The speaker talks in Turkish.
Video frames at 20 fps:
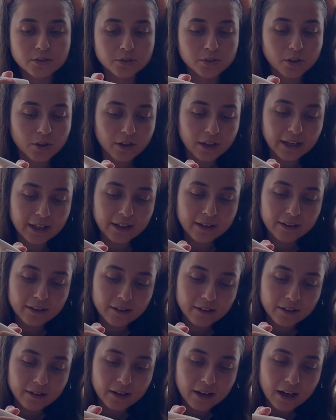Şöyle
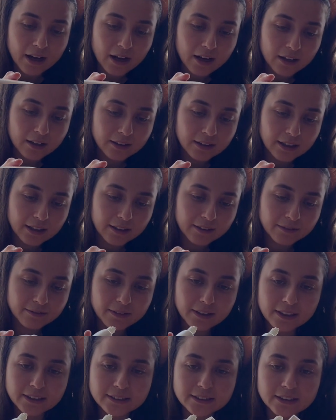Allah
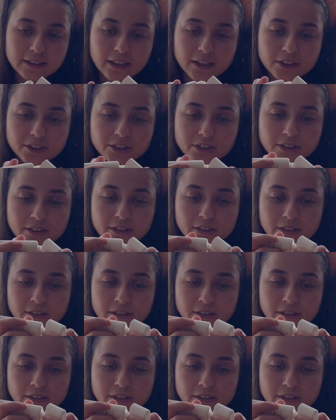fazla kaçtı.